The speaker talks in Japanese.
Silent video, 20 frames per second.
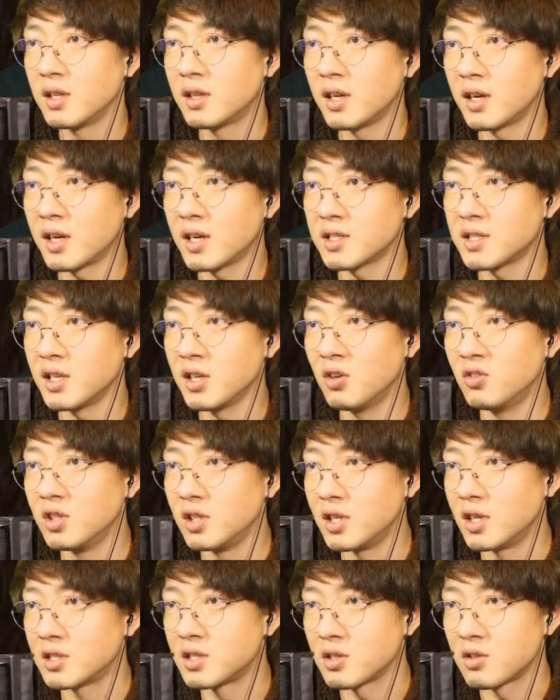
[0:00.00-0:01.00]
高さ4
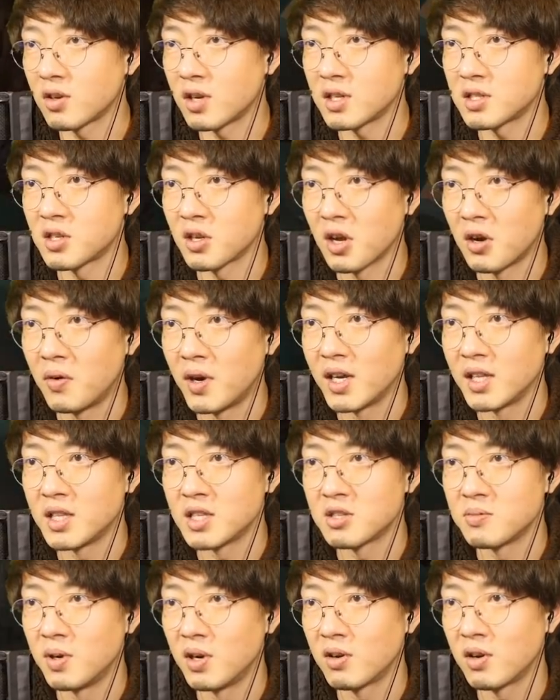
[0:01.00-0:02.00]
になっちゃうとガスタが湧い
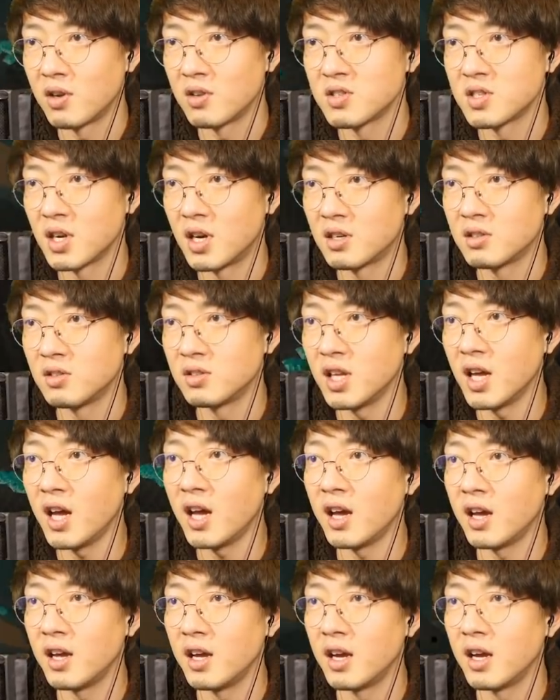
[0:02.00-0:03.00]
てしまう可能性があるの
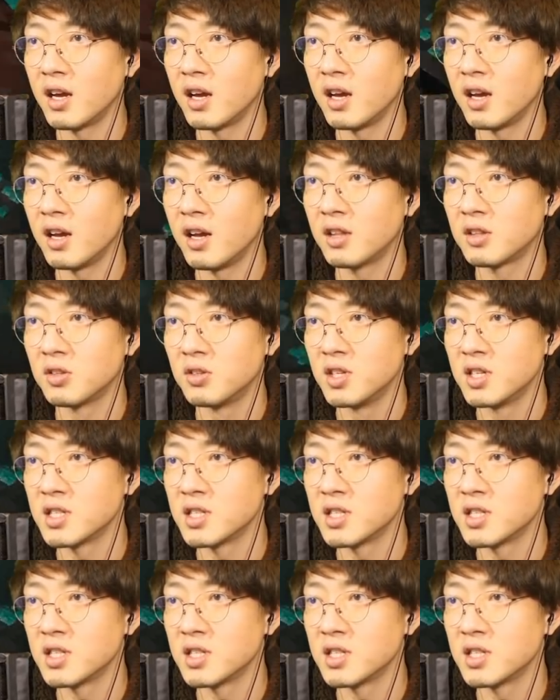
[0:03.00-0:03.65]
で、